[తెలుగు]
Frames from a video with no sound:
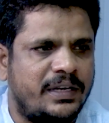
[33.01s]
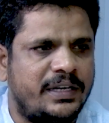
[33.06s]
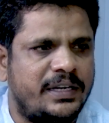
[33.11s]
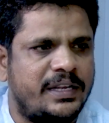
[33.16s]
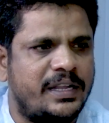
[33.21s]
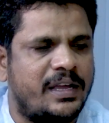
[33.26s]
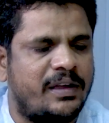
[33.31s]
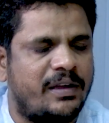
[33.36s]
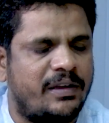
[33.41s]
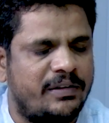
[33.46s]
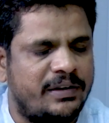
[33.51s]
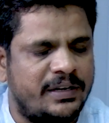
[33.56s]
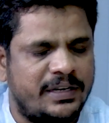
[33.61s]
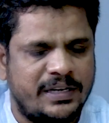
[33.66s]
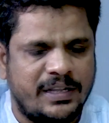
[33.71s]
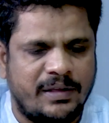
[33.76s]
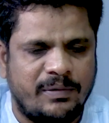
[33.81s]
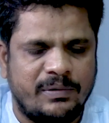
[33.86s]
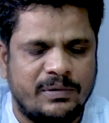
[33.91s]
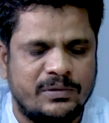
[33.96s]
ఇండియా
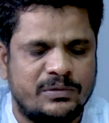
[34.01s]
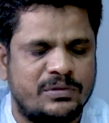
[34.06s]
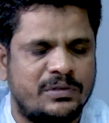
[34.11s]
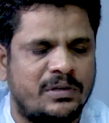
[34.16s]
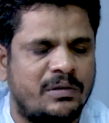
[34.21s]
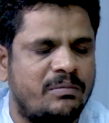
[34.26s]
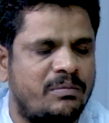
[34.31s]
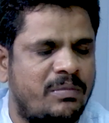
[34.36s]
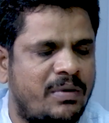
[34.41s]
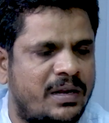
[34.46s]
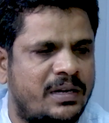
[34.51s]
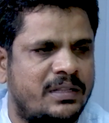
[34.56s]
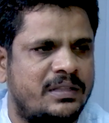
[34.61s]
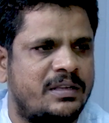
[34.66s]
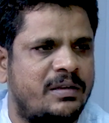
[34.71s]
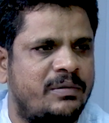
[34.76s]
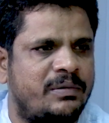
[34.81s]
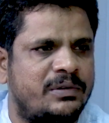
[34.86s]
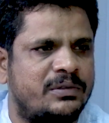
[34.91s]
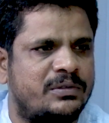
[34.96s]
ఇండియా పిలుస్తున్నాం
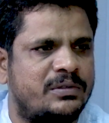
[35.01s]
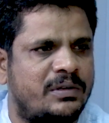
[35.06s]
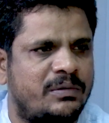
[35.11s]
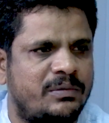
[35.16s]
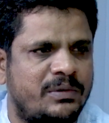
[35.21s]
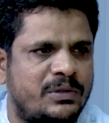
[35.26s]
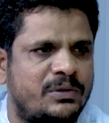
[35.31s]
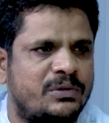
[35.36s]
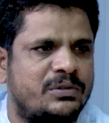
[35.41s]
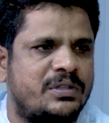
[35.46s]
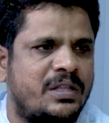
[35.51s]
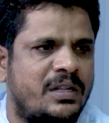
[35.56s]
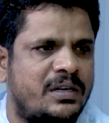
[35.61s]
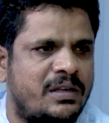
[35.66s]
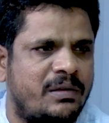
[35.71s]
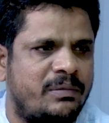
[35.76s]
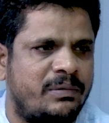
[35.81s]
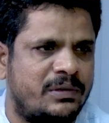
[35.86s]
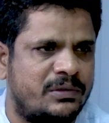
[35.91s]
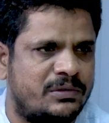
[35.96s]
భారత్గా పిలుస్తున్నాం
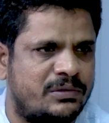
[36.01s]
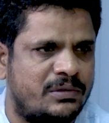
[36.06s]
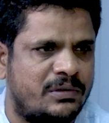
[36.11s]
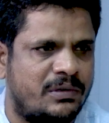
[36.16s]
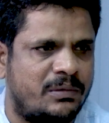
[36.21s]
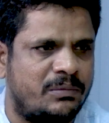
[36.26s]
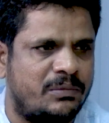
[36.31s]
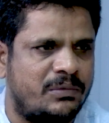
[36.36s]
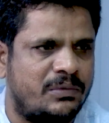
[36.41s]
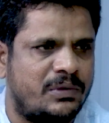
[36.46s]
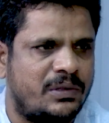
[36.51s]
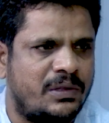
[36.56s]
హిందుస్థాన్గా పిలుస్తున్నాం